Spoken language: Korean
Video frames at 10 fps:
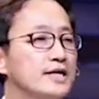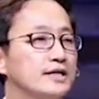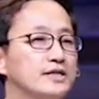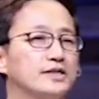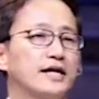
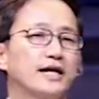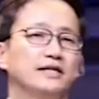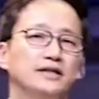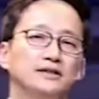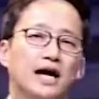그래서
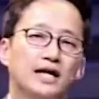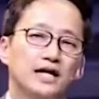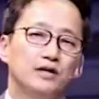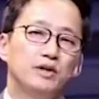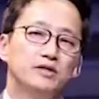다니엘은
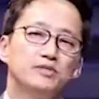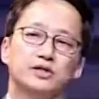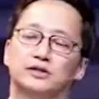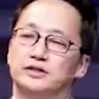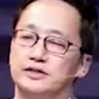하나님의
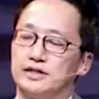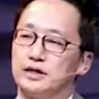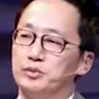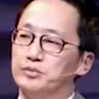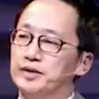음성을 듣는
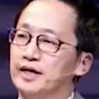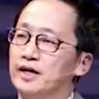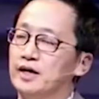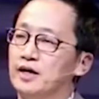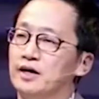
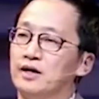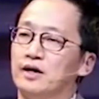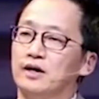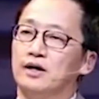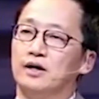사람입니다.
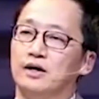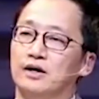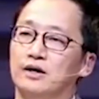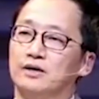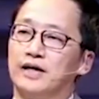
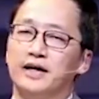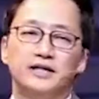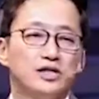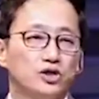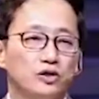어,
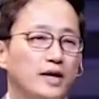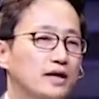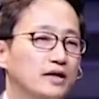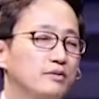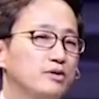다니엘처럼
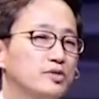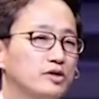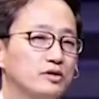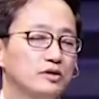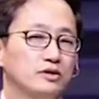하나님의
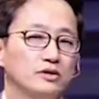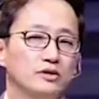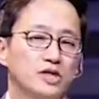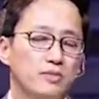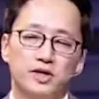음성을
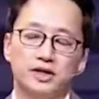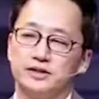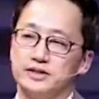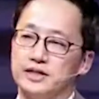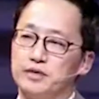세밀하게
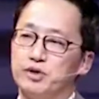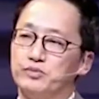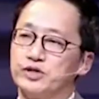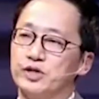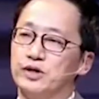들은 사람이
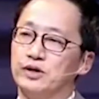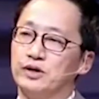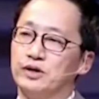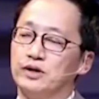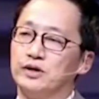없죠.
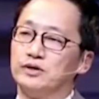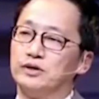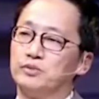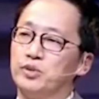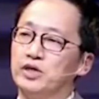
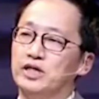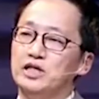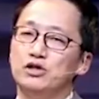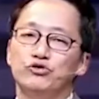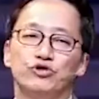특별히
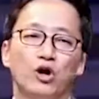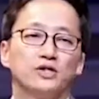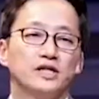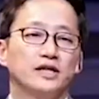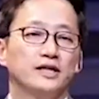인류
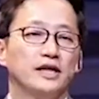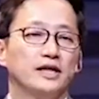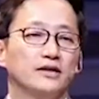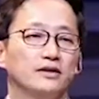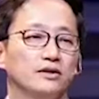역사에
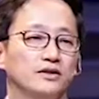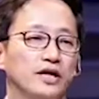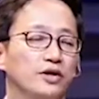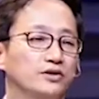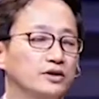대한
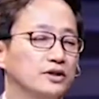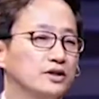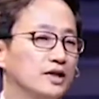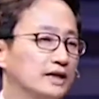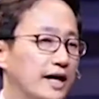예언들을
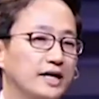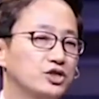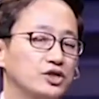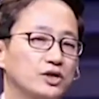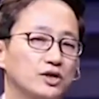그가 다
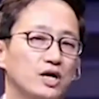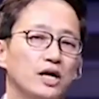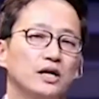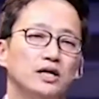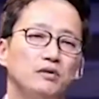했죠.
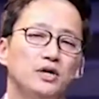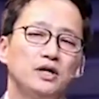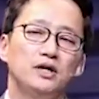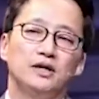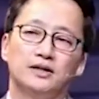
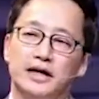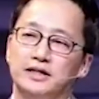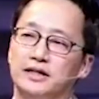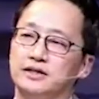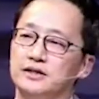이미
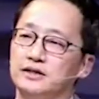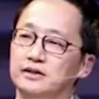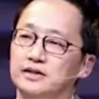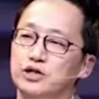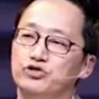
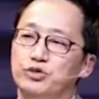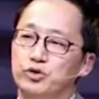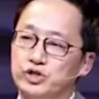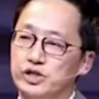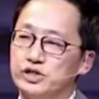다니엘은 예수님
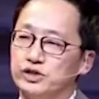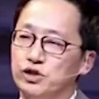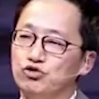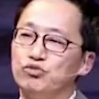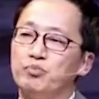오시기
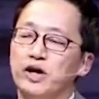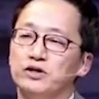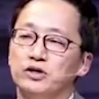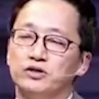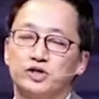전에
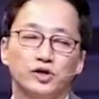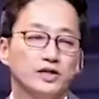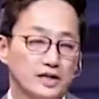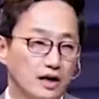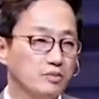600년
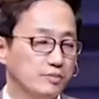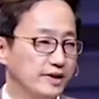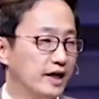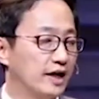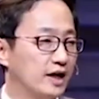전의 사람입니다.